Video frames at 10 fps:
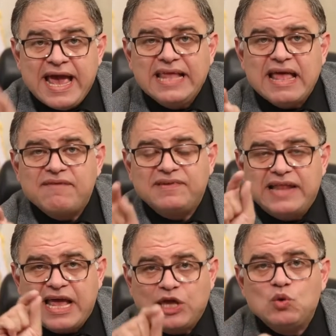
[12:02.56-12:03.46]
هنا في
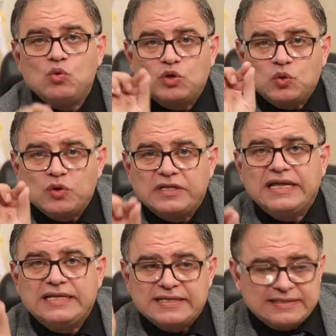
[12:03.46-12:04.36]
الاكيوت
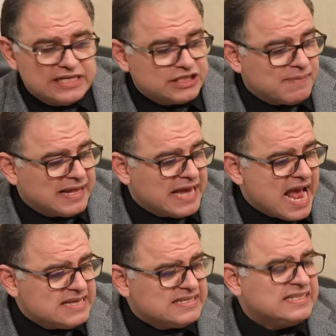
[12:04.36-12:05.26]
كوتينيوس
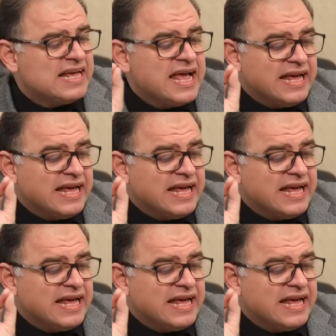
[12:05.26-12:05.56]
ديشمانيزيز